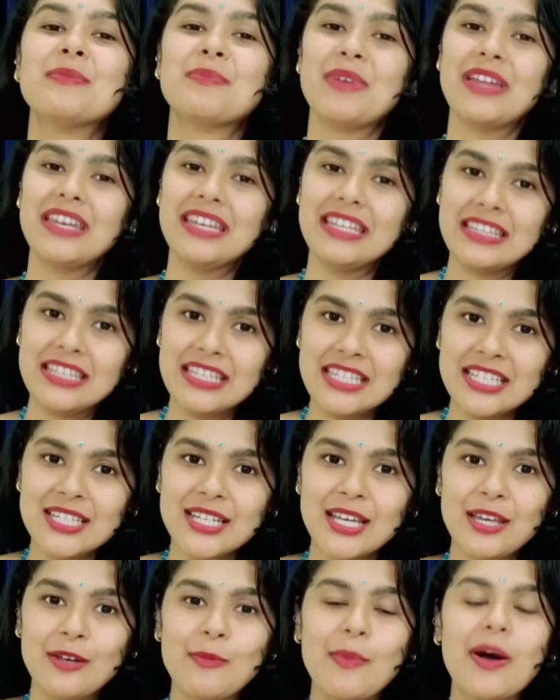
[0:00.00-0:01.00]
मैं निधि
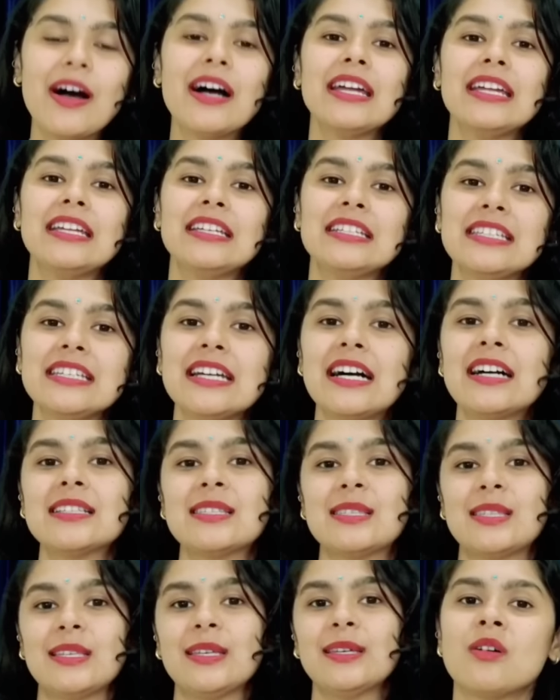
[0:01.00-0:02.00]
शर्मा इंडिया
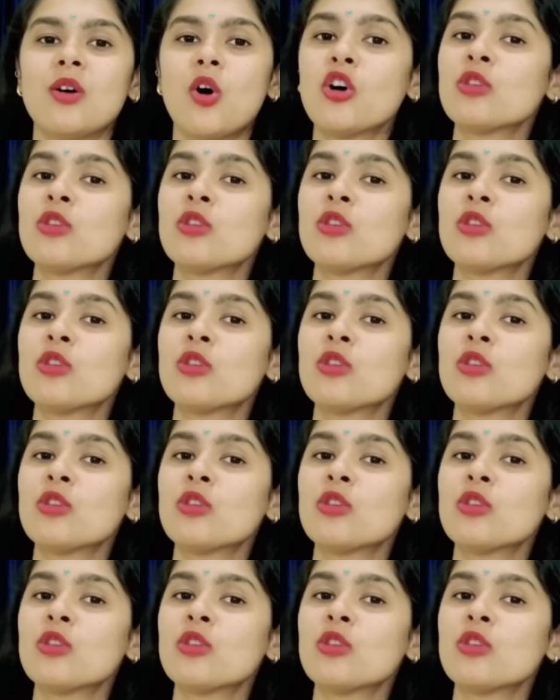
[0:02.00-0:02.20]
से